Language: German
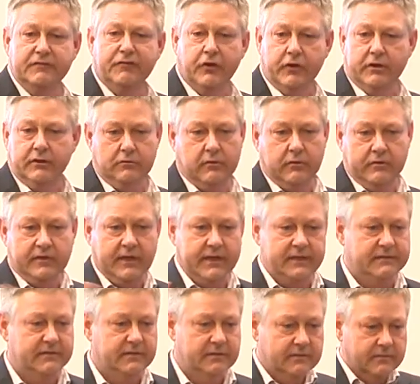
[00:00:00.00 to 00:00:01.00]
vorne, das
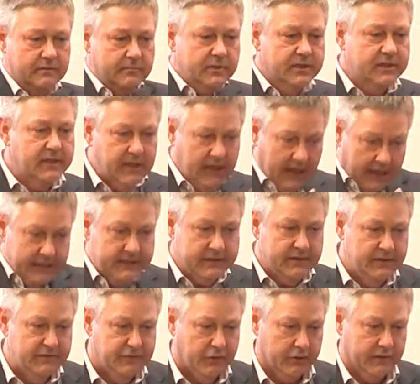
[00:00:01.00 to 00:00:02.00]
kennen Sie, es sind immer die gleichen,
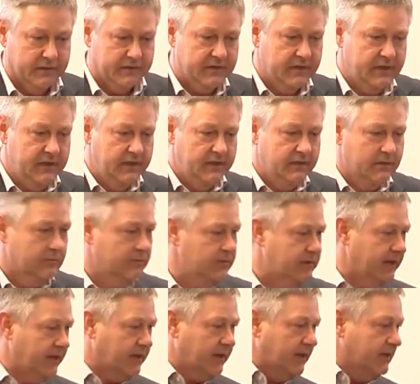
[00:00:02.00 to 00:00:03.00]
die vorne ziehen, damit
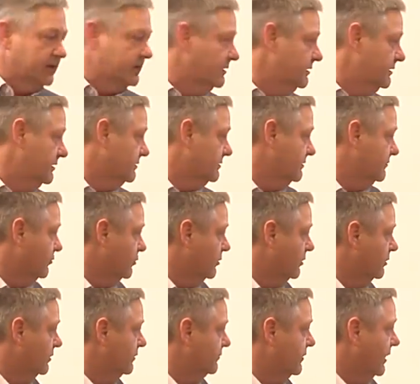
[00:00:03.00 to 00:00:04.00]
der Karre da irgendwo
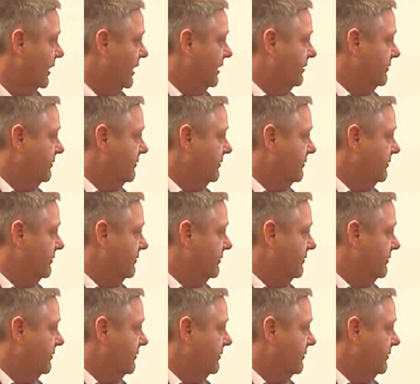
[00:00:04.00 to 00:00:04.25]
läuft.